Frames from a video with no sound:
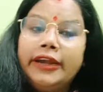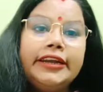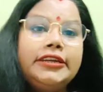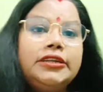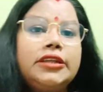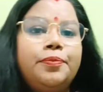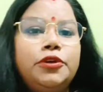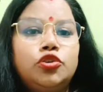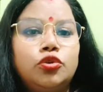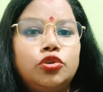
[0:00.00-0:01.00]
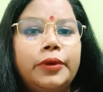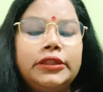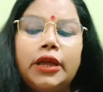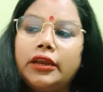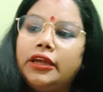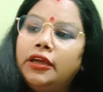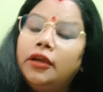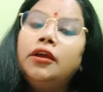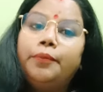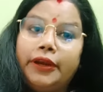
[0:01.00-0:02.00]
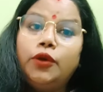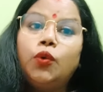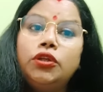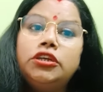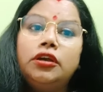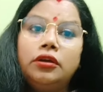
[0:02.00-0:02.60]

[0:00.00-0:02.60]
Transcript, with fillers: এটি এপি শ্বশুরবাড়ি থাকলে মানে ওই যে